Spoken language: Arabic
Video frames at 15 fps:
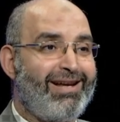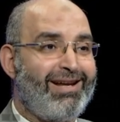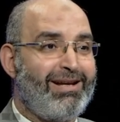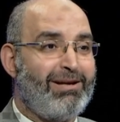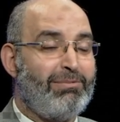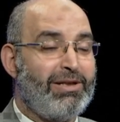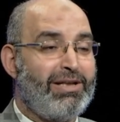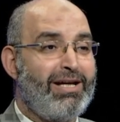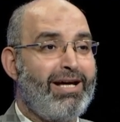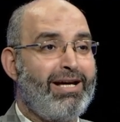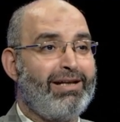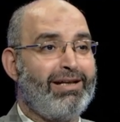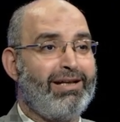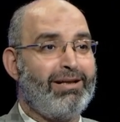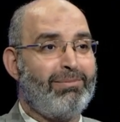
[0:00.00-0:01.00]

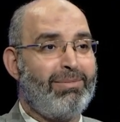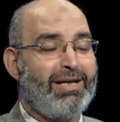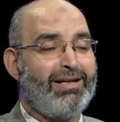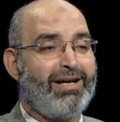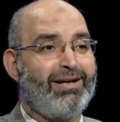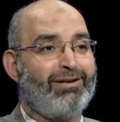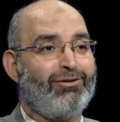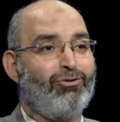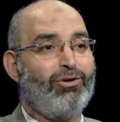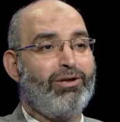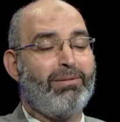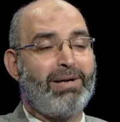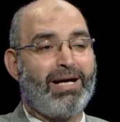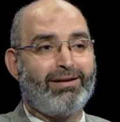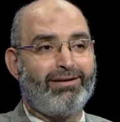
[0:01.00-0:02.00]
البدائي اللي بدا
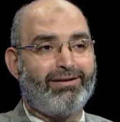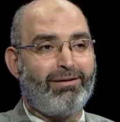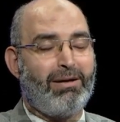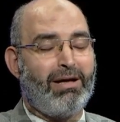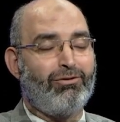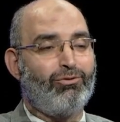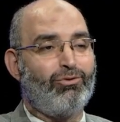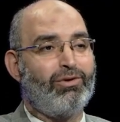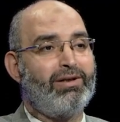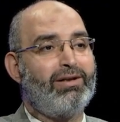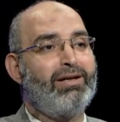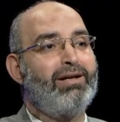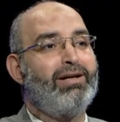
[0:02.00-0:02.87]
الدنيا بعد طبعا نقول